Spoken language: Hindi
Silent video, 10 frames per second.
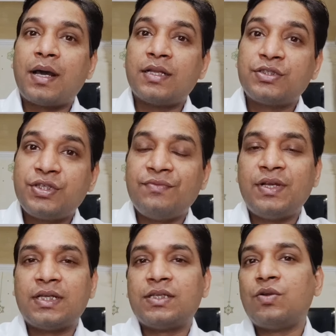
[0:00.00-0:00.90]
पारद
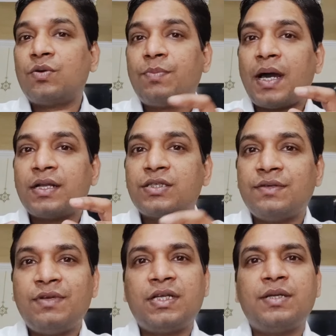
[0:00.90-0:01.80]
शिवलिंग लोग पारद
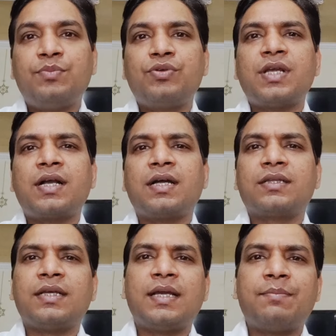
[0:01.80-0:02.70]
शिवलिंग की पूजा
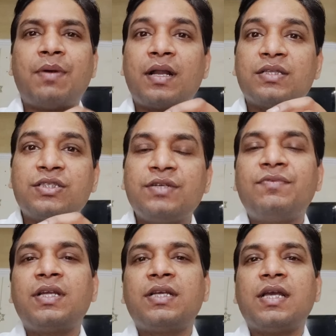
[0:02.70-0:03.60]
करते हैं पारद
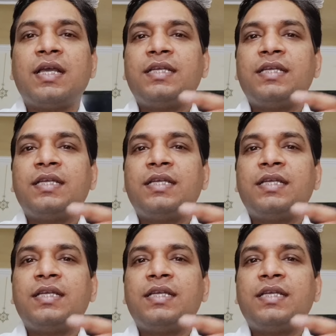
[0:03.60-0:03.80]
शिवलिंग